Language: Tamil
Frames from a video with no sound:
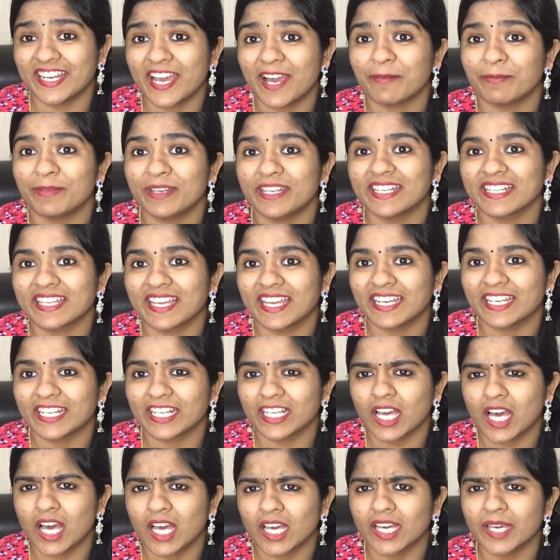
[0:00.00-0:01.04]
என்ன அப்படின்னு
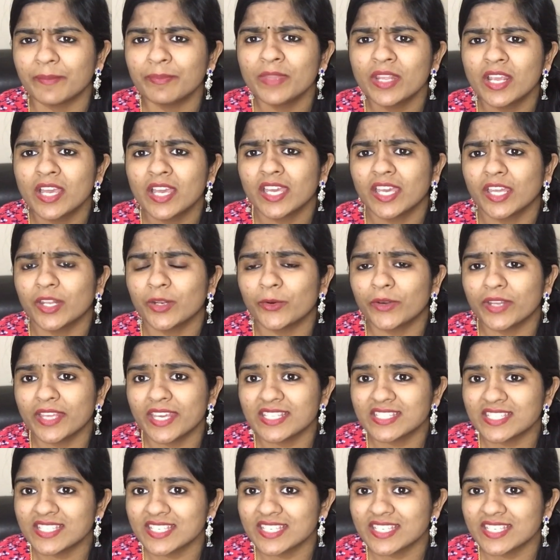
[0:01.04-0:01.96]
கேட்டிருக்காங்க என்னோட